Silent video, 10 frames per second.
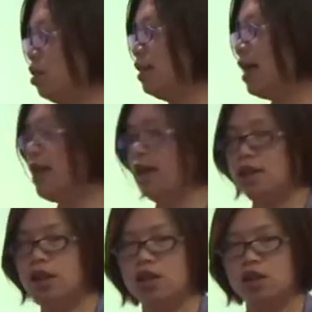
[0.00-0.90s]
在两
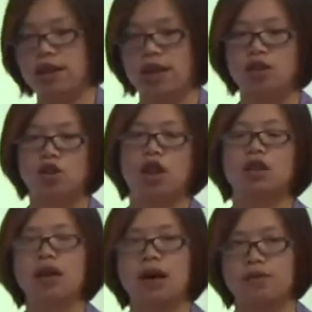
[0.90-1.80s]
期之间
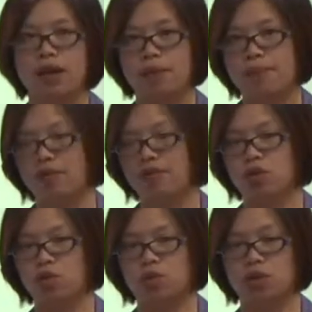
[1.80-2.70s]
成长为百分
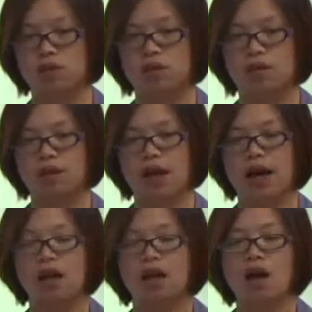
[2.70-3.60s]
之五十
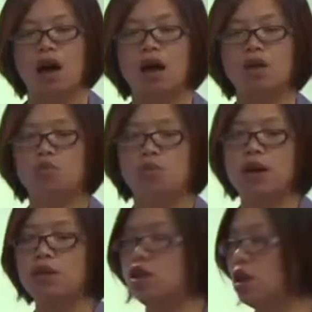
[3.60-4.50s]
啊，而股
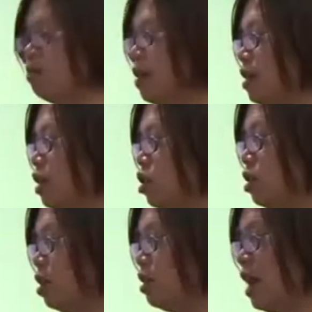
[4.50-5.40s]
票的成本呢只
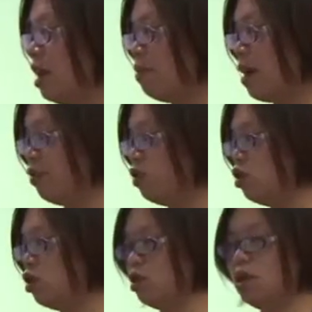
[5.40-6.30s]
增加了百分
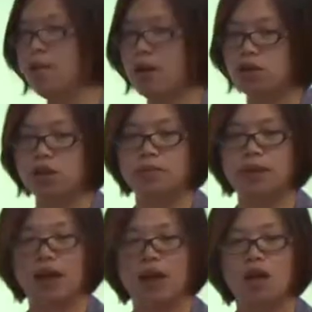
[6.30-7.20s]
之十，那表示什么
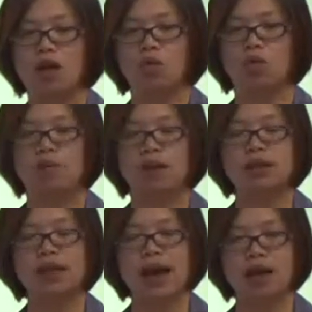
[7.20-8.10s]
呢？我
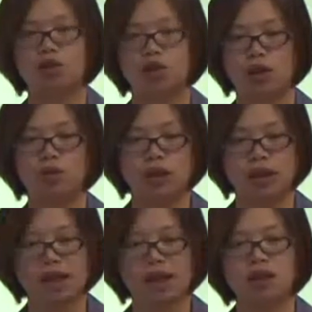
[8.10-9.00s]
们在持有
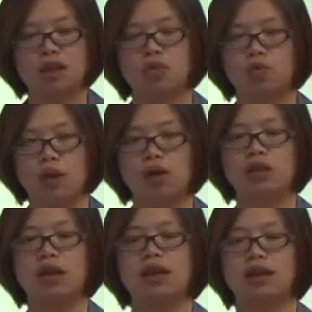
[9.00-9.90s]
期间这个股票
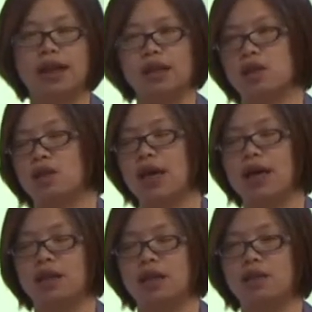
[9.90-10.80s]
市场应该是较
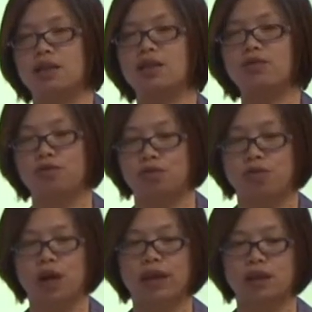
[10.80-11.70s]
大的增
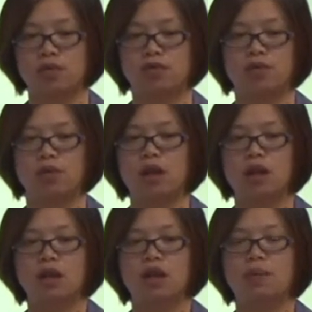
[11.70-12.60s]
幅啊，增幅。
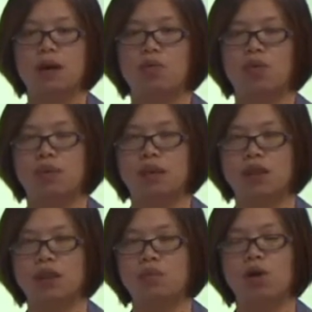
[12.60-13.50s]
那么我们
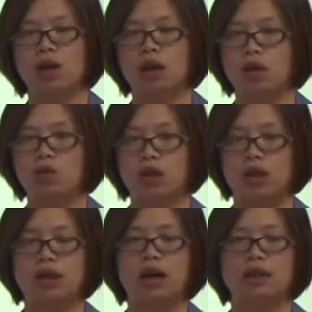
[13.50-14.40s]
期末可以预
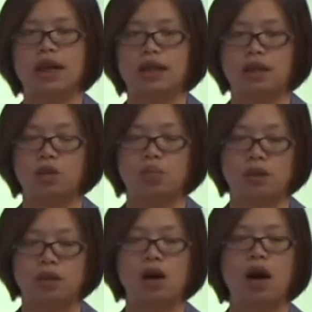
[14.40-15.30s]
期到它能有
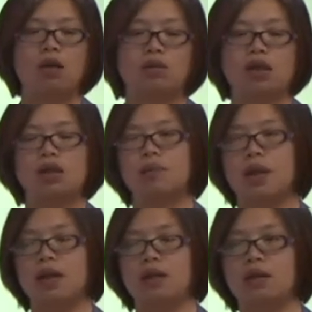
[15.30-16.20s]
比较好的资
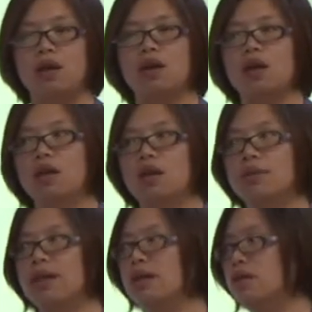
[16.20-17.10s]
本利得，那
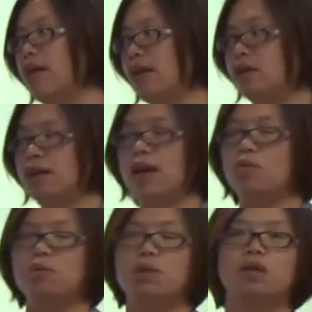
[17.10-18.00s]
么它是反映在
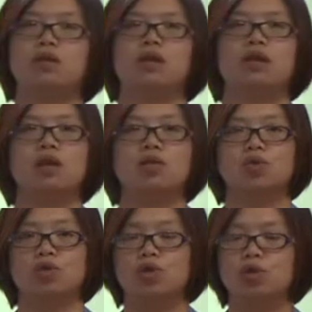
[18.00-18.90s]
我们的这个
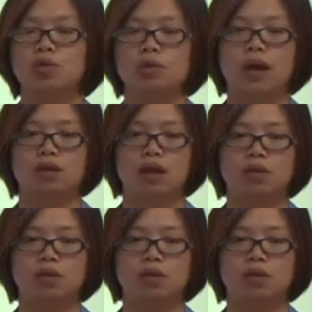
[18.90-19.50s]
储蓄收支表上。